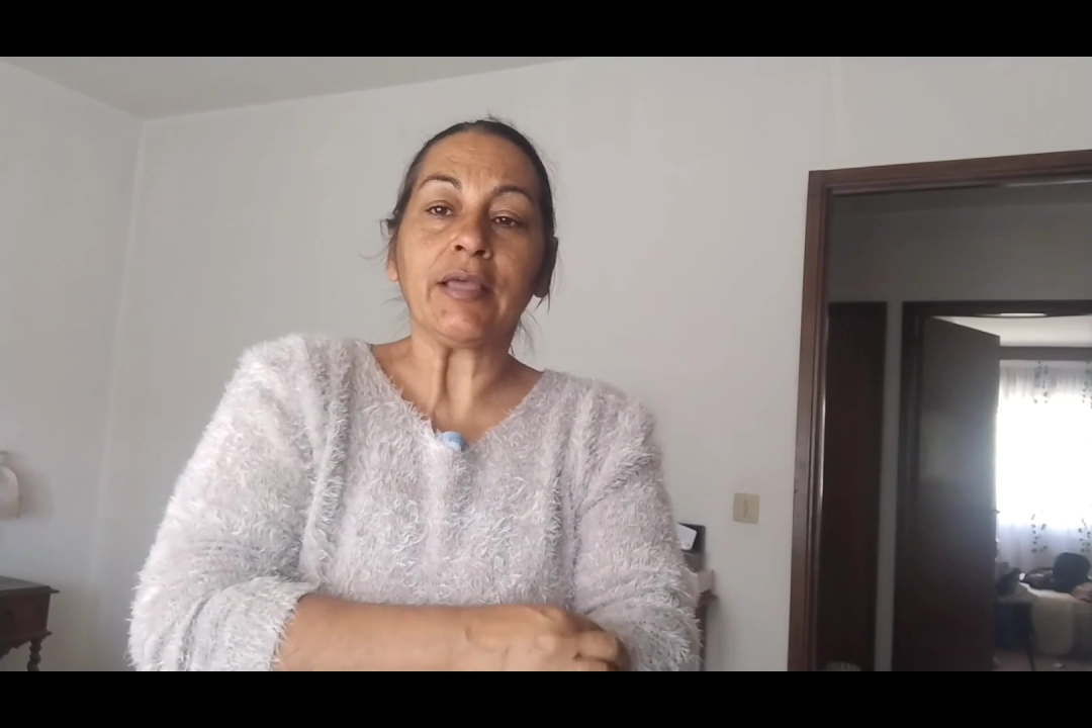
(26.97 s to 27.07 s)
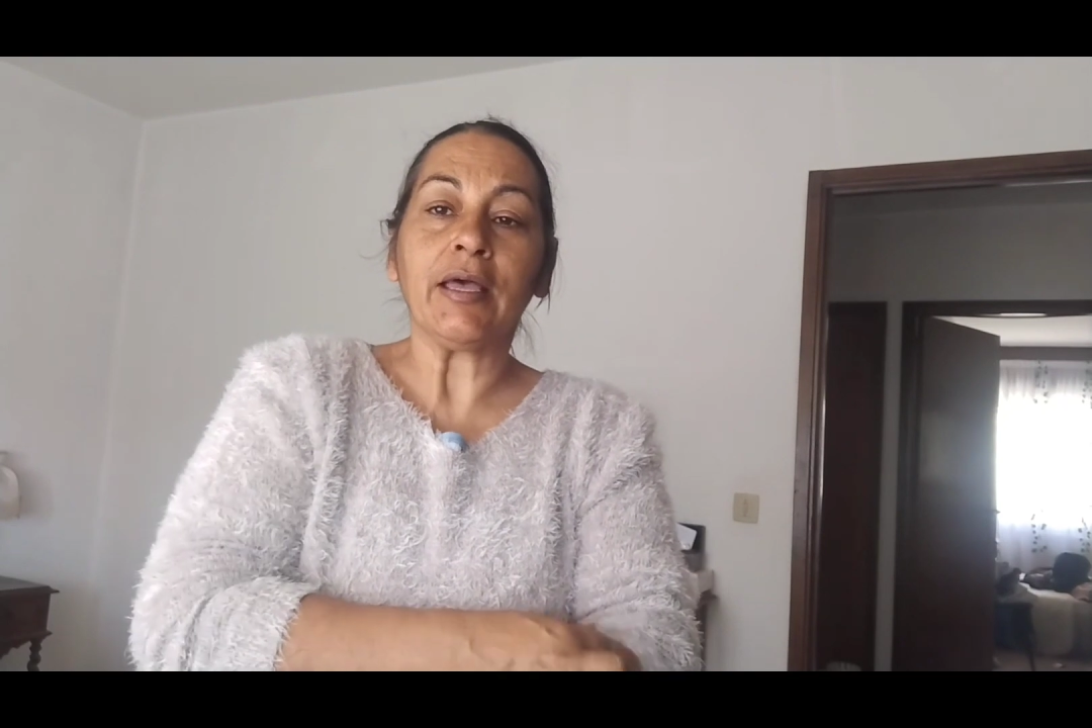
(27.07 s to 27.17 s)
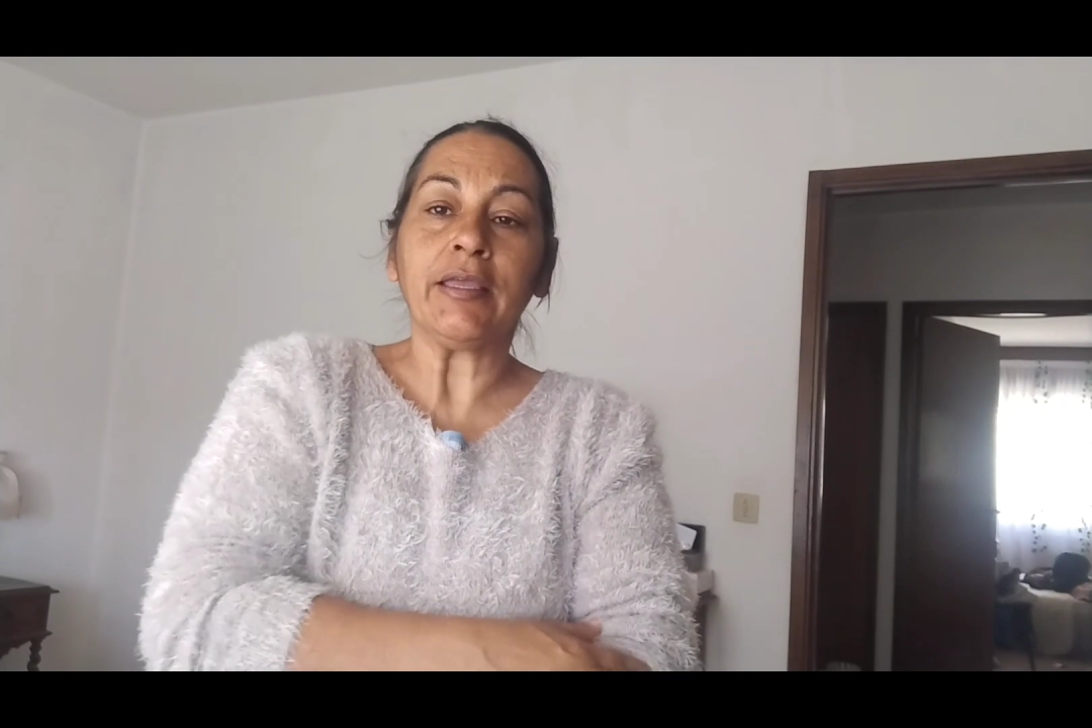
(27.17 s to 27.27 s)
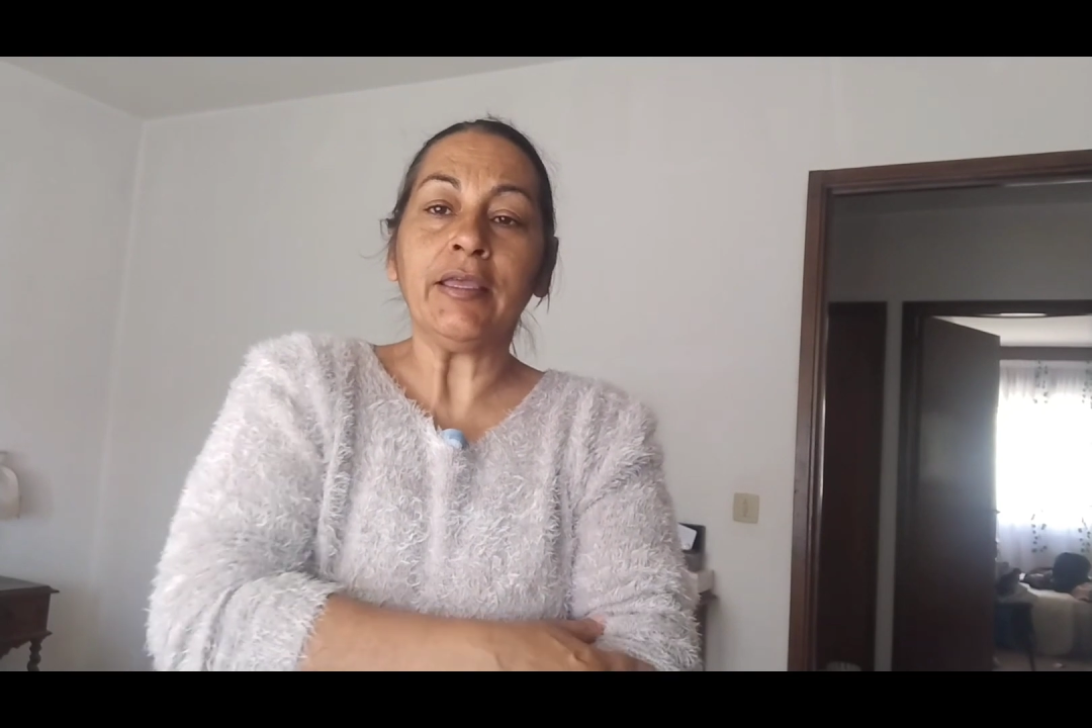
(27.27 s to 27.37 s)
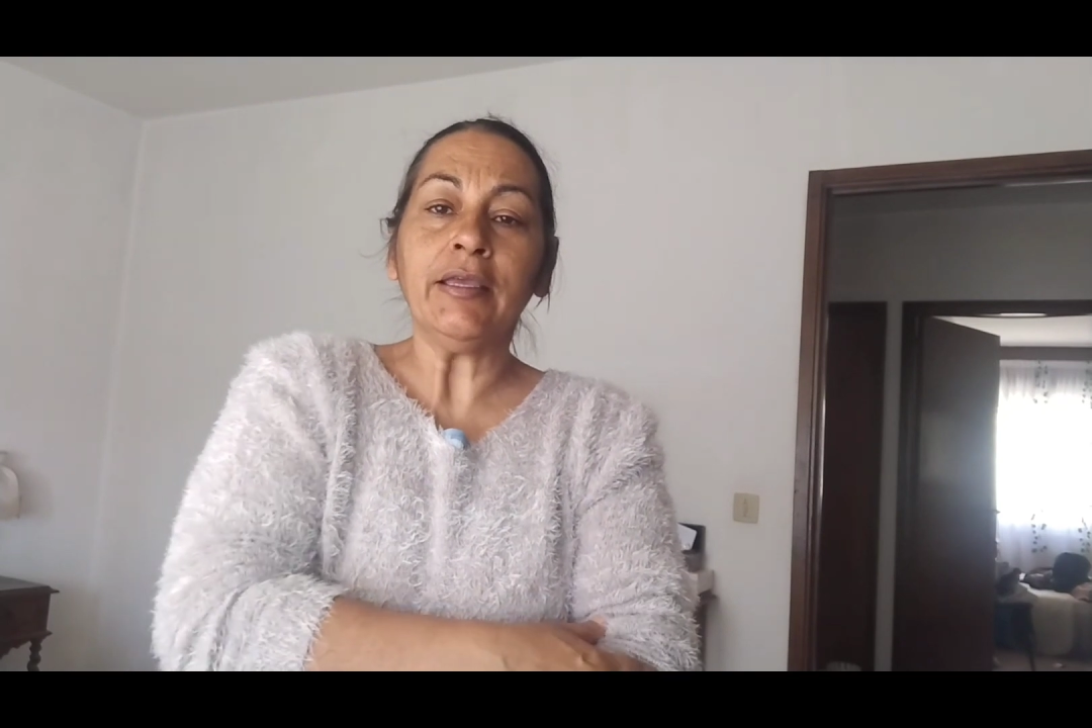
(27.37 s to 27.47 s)

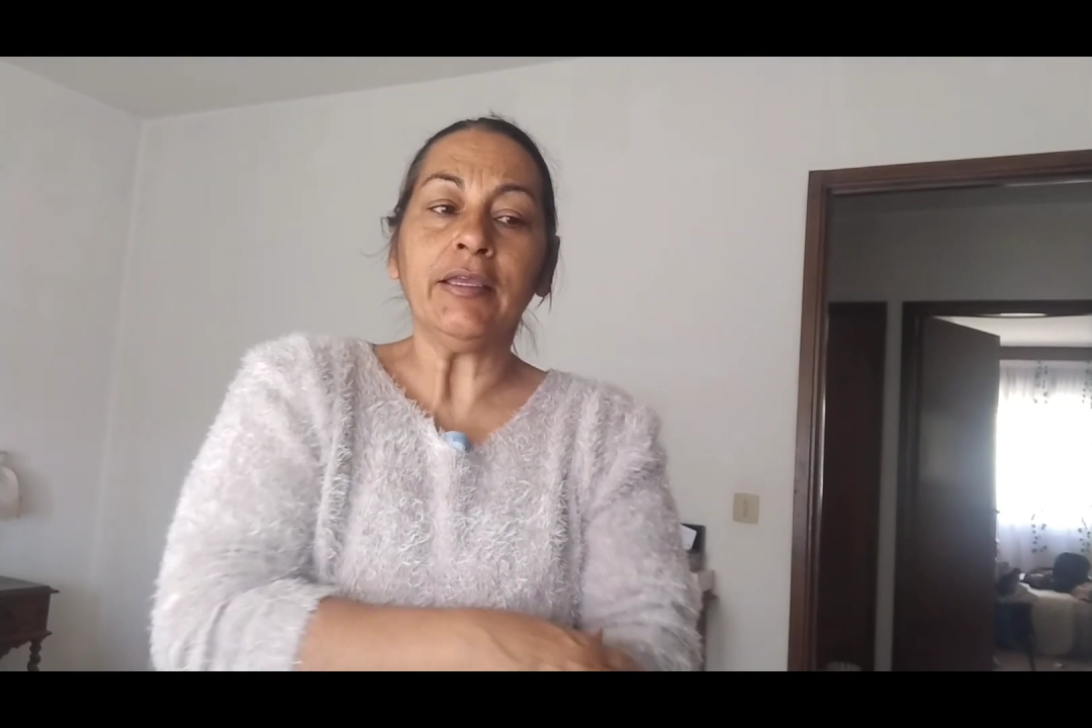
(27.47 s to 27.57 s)
aí